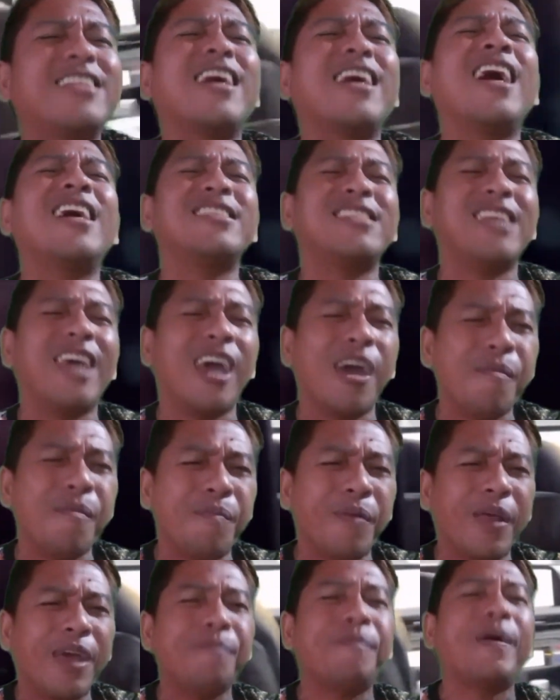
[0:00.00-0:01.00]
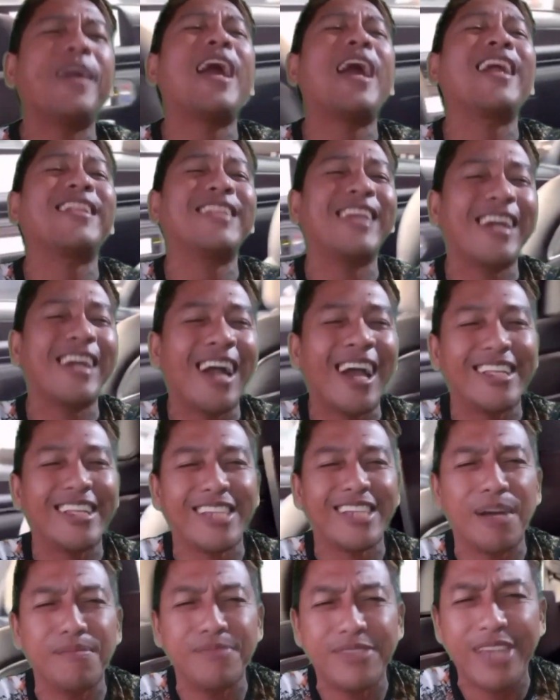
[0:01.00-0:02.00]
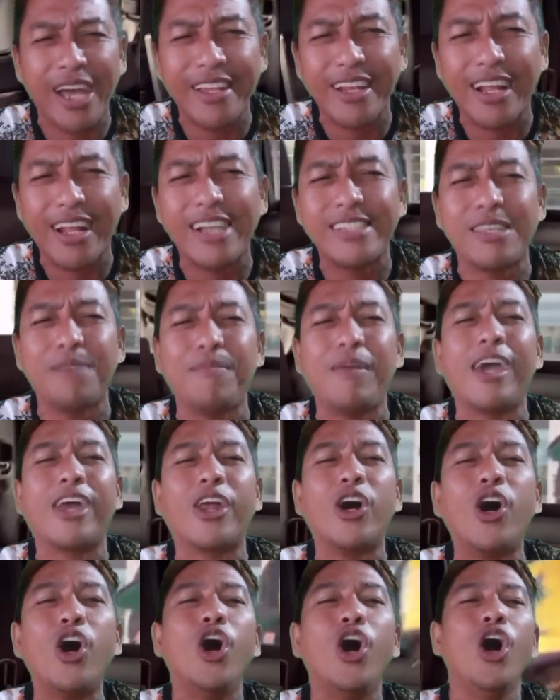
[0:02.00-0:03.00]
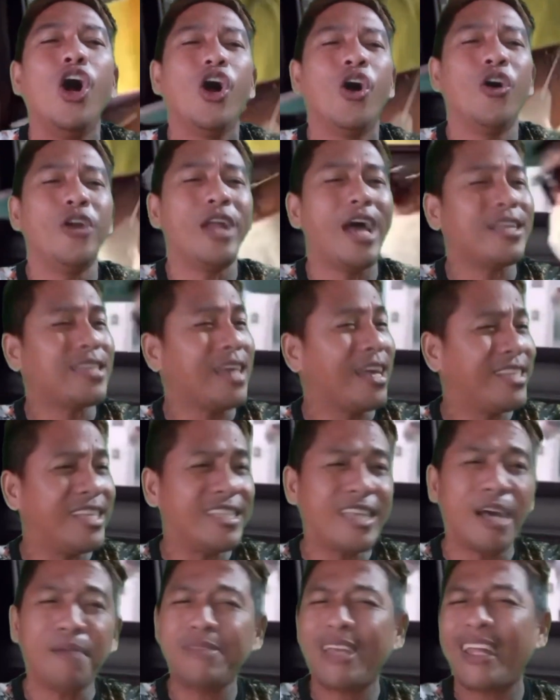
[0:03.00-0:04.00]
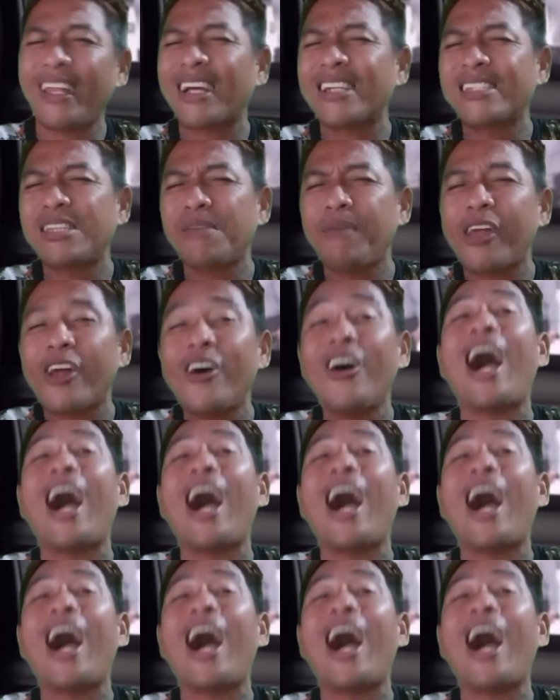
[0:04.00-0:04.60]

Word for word: saka siyempre panati ka kay Champ Daniel Casimero. O nasaan si Champ Daniel Casimero?